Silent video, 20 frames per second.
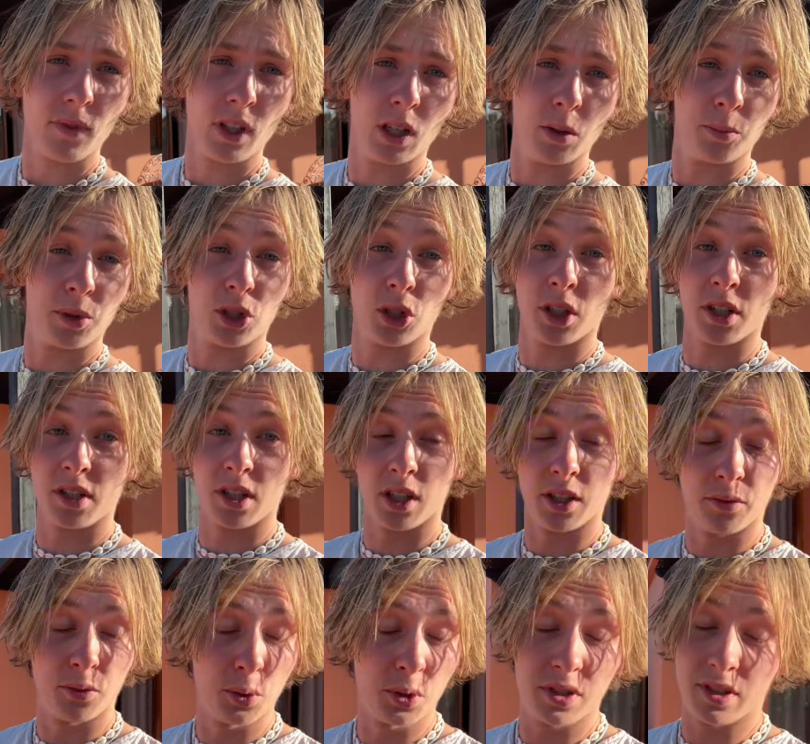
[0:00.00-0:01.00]
Besonders in der
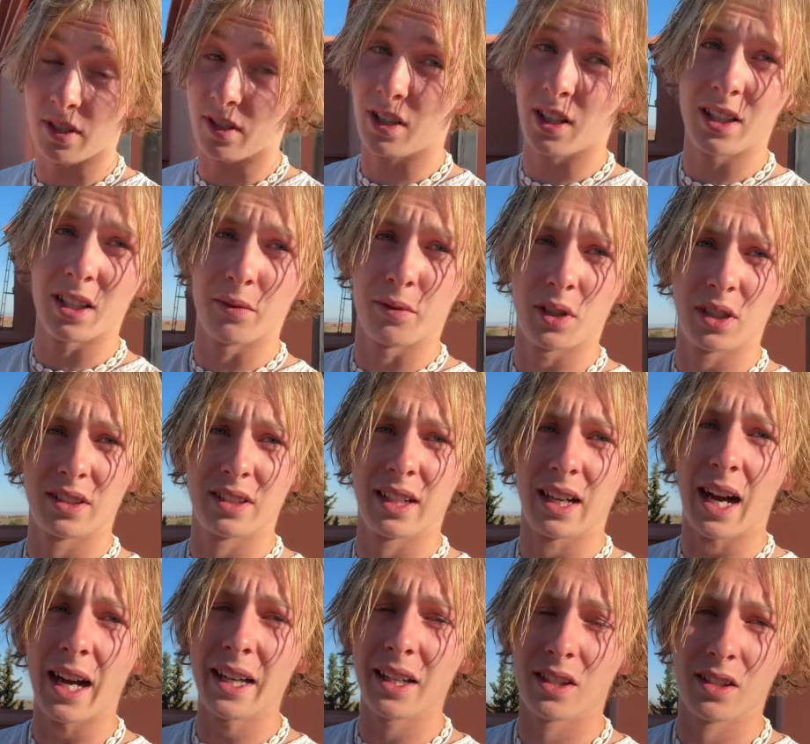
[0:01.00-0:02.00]
Wüste, es hat einfach
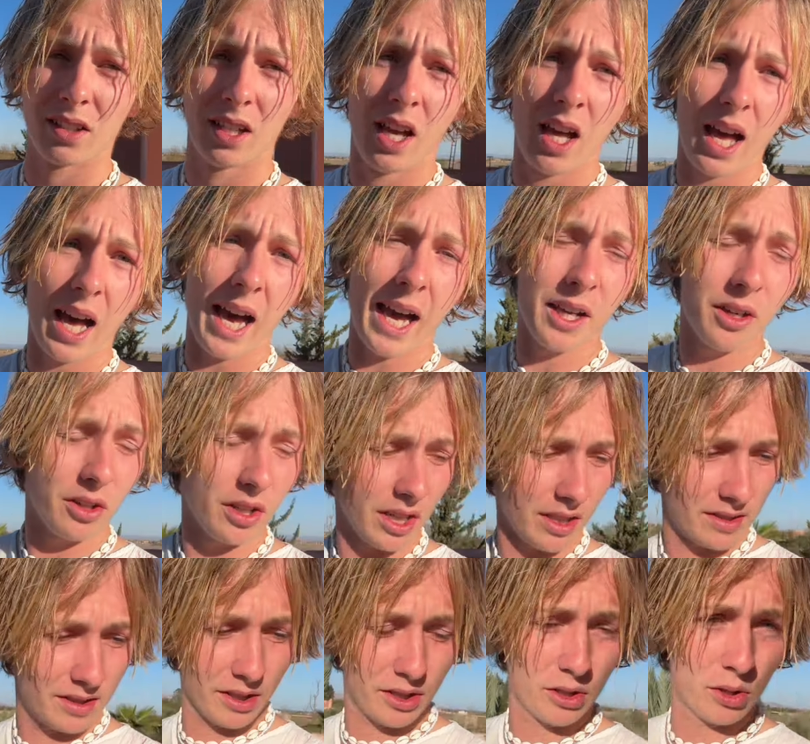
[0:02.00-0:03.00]
drei,
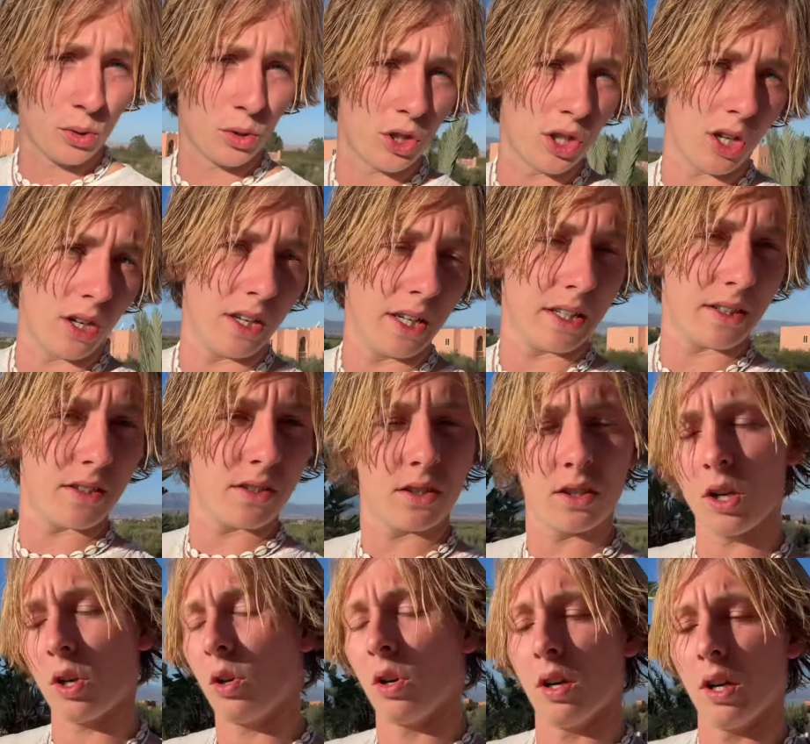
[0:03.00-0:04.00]
81 Zuschauer, let's
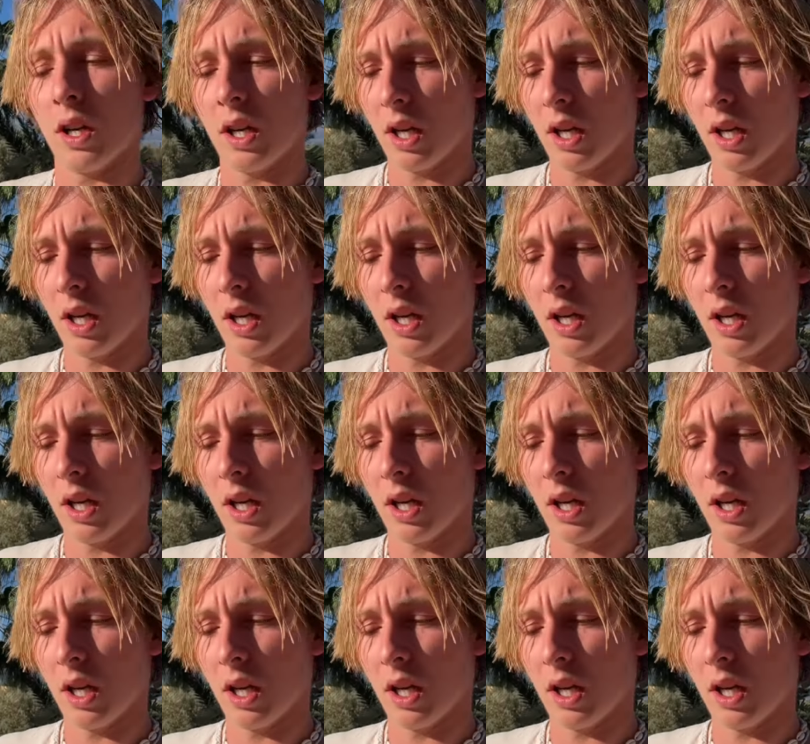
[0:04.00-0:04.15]
go.